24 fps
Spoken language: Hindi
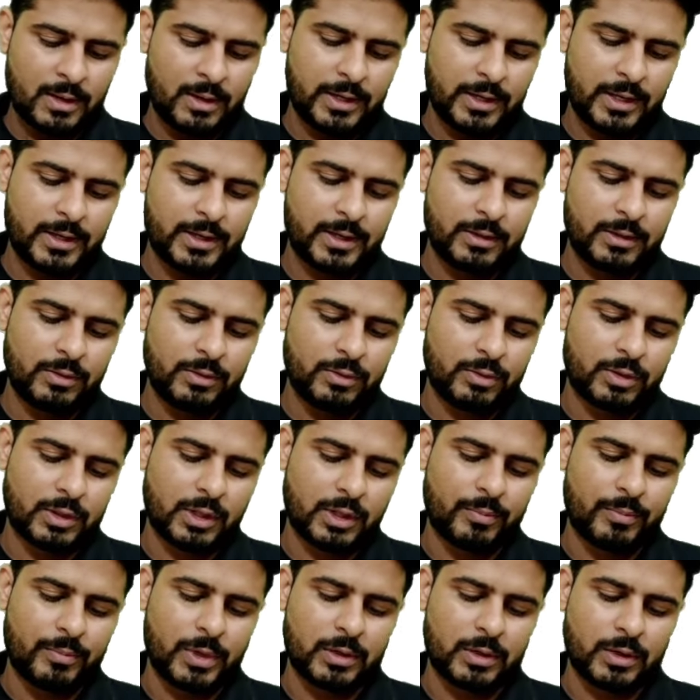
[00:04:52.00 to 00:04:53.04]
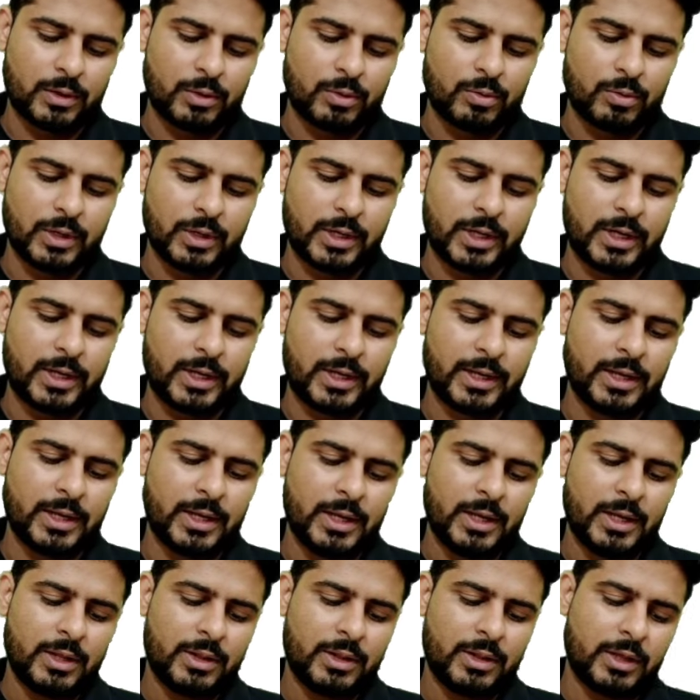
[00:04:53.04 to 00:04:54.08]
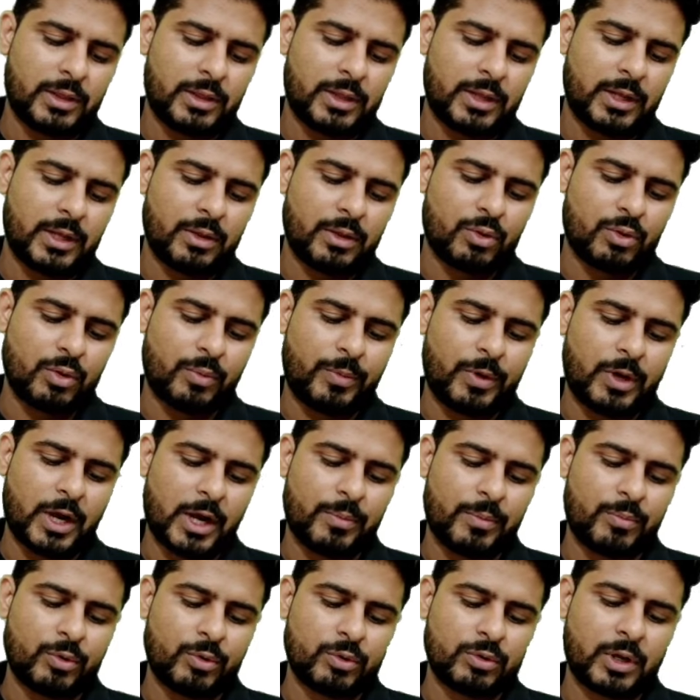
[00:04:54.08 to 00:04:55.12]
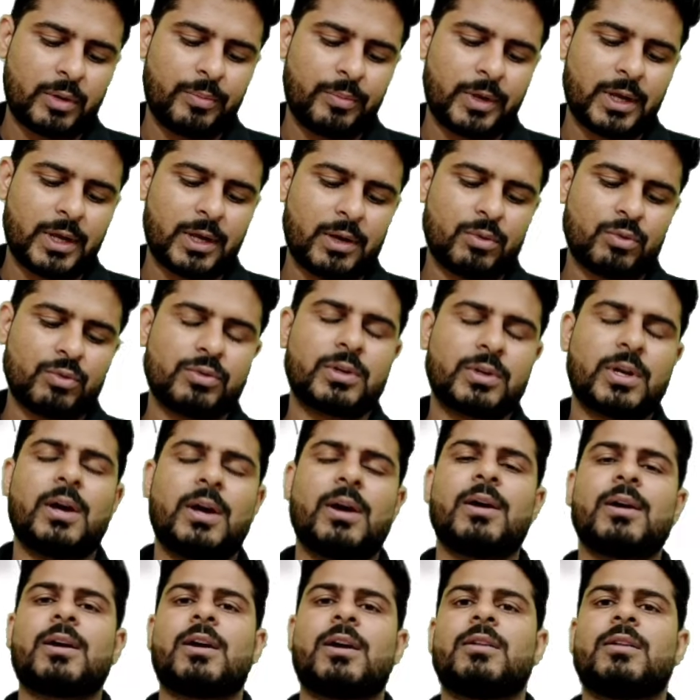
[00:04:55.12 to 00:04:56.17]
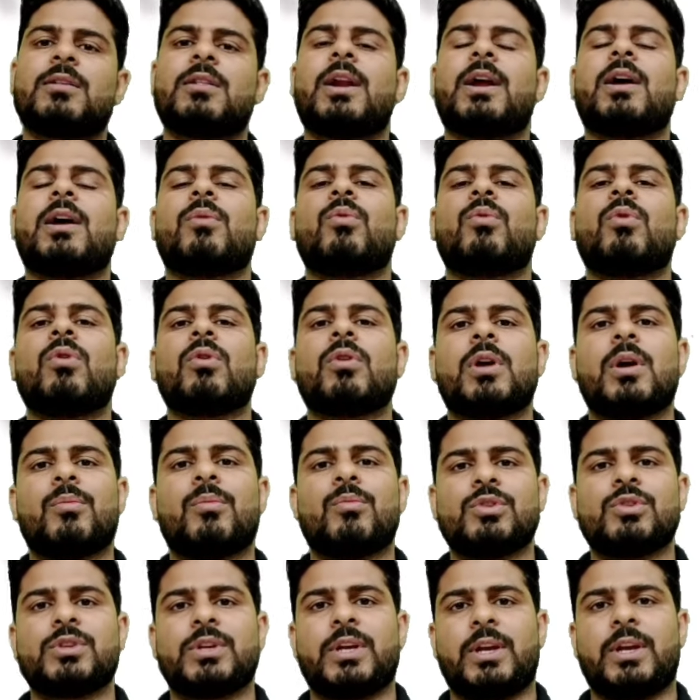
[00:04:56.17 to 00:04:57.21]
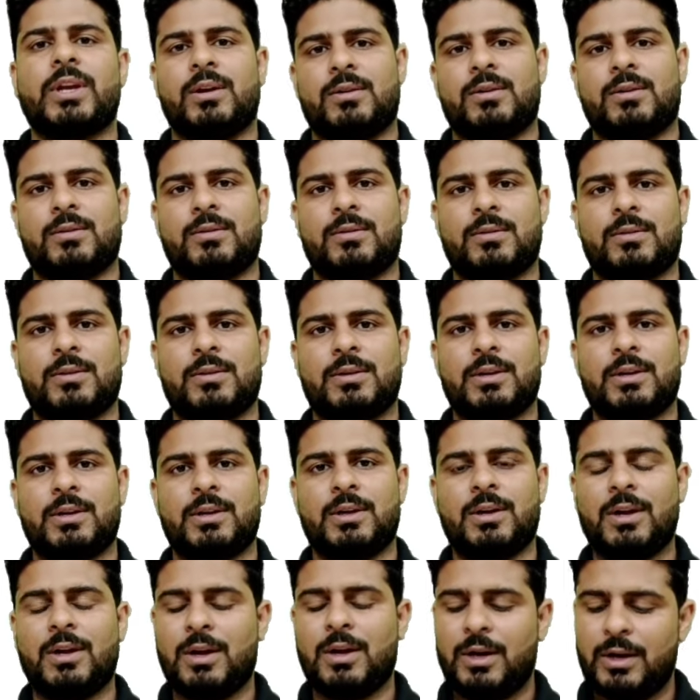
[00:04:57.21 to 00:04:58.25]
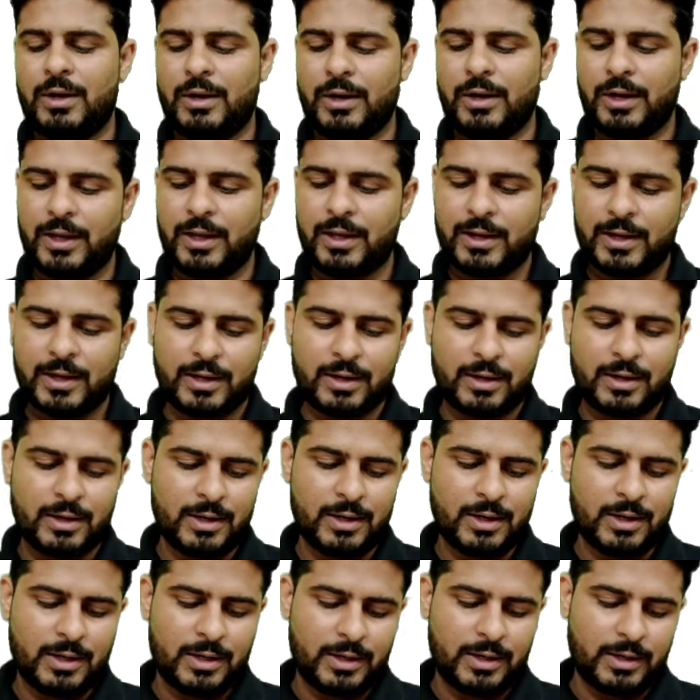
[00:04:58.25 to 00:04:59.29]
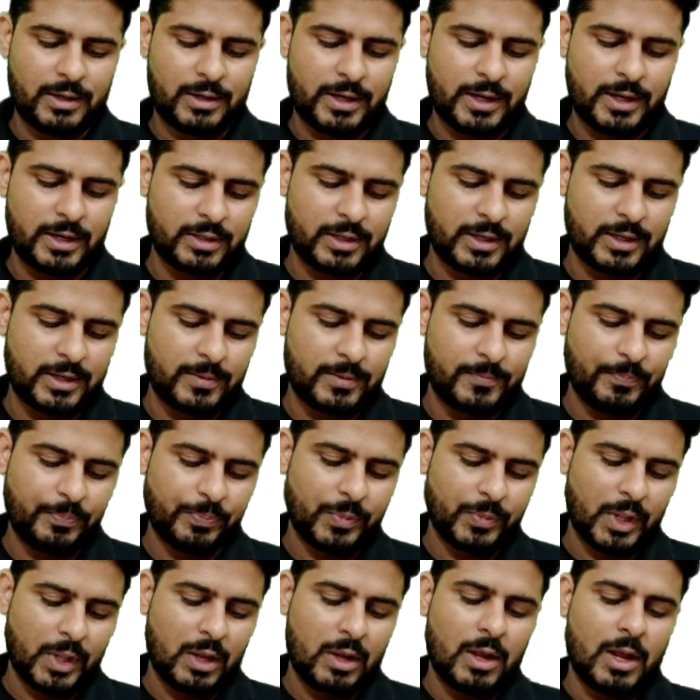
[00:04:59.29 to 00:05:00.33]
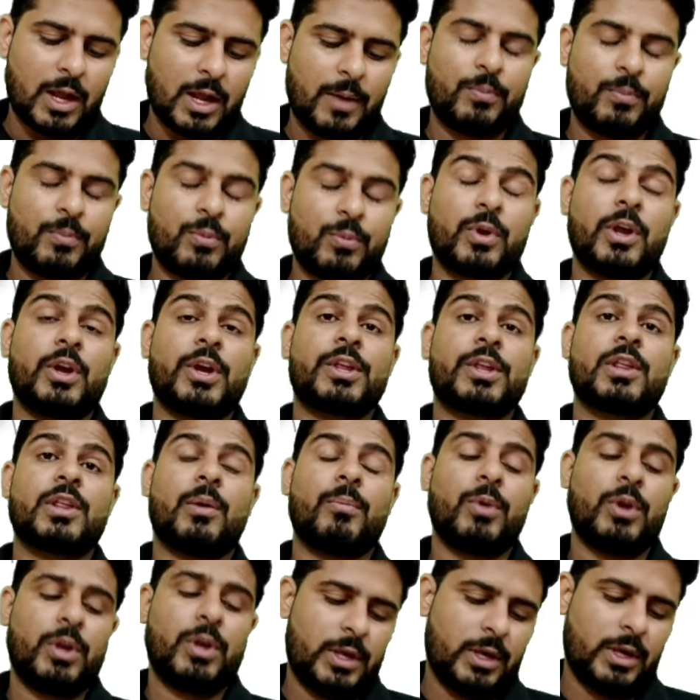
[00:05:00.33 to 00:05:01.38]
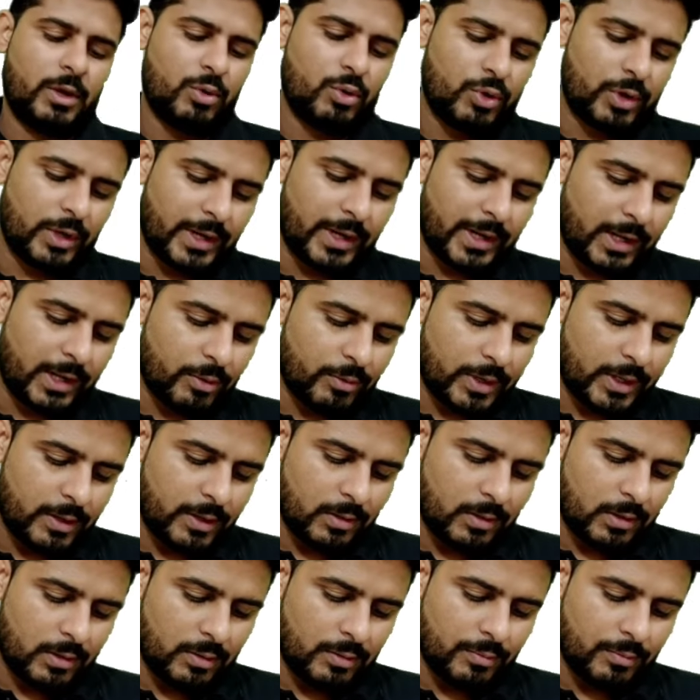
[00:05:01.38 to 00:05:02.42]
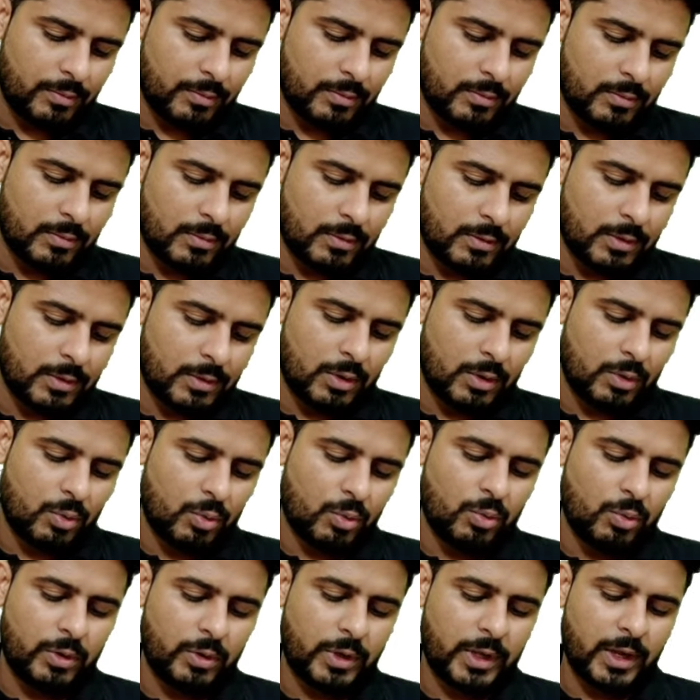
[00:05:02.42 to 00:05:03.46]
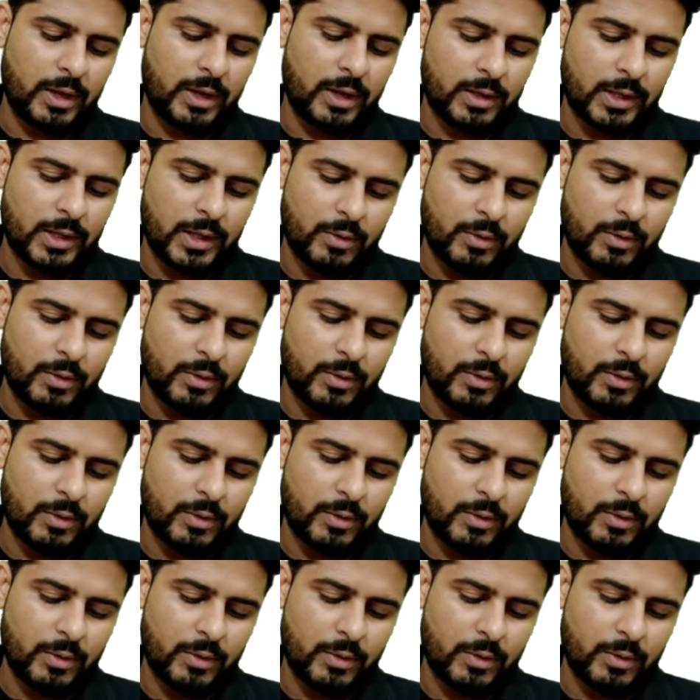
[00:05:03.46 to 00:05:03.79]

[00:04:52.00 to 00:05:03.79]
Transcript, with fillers: ठीक है थर्मल कंट्रोल के लिए जिससे जो भी हाइपोथर्मिया है उसका खतरा है वो कम हो जाएगा ठीक है नेक्स्ट है अब एग्जाम में ये क्वेश्चन आया हुआ है हु कैन